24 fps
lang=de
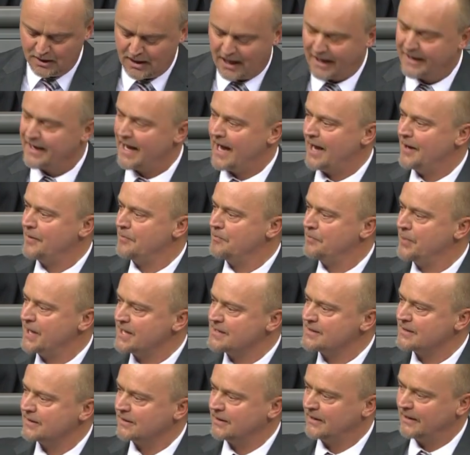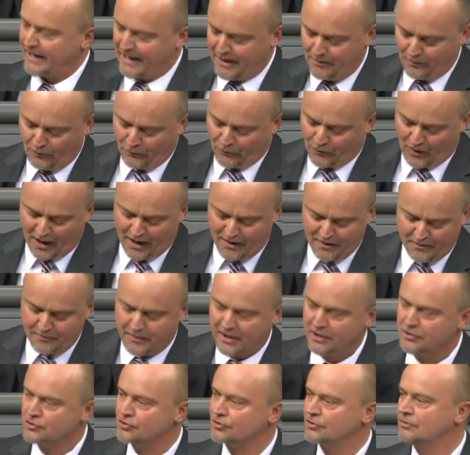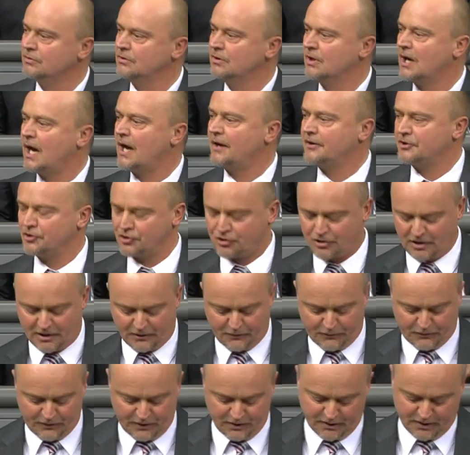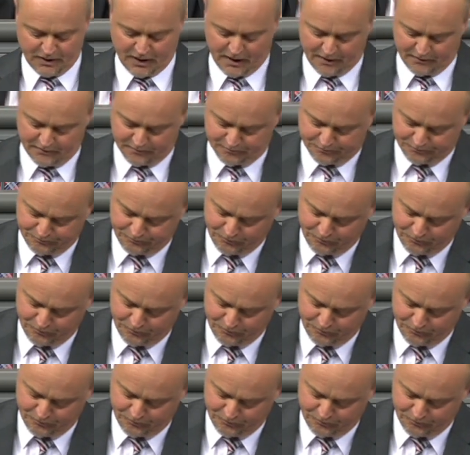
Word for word: an einem besseren Leben für alle Menschen gar nicht stattfinden kann.